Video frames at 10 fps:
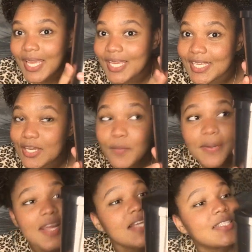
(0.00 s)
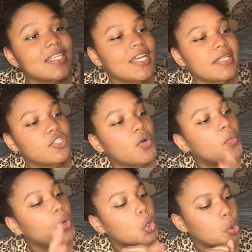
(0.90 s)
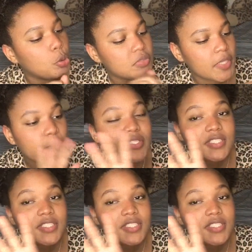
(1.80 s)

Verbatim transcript: Y compré este que es como tipo